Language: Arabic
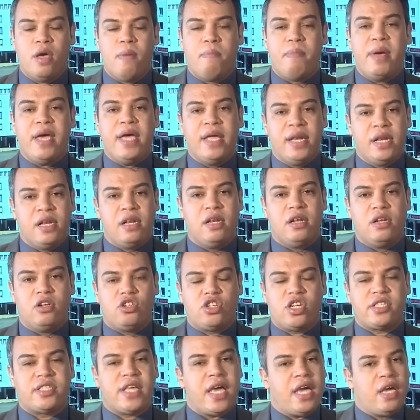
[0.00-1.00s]
بين
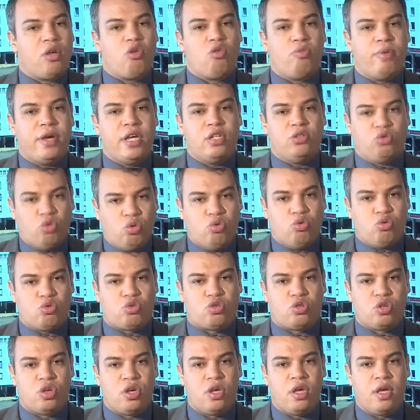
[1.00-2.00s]
الجزائر وبين
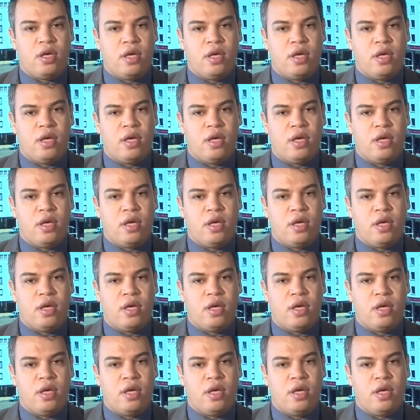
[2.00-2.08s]
تونس